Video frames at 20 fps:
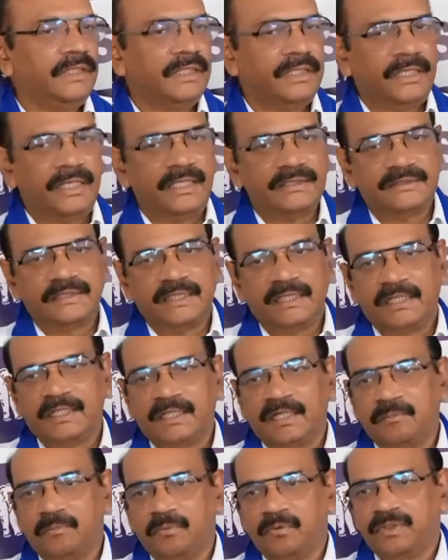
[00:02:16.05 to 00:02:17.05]

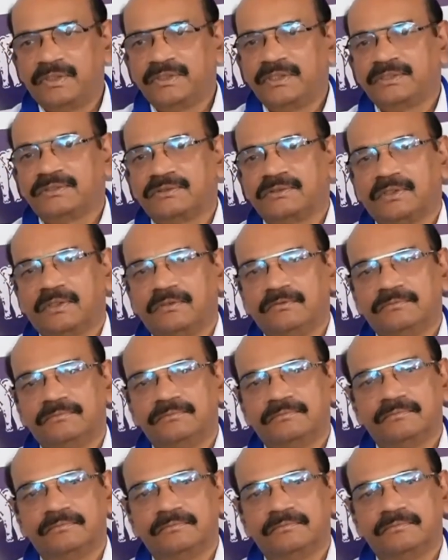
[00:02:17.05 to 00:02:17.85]
క్రియాశీలకంగా పోటీ చేస్తున్నాం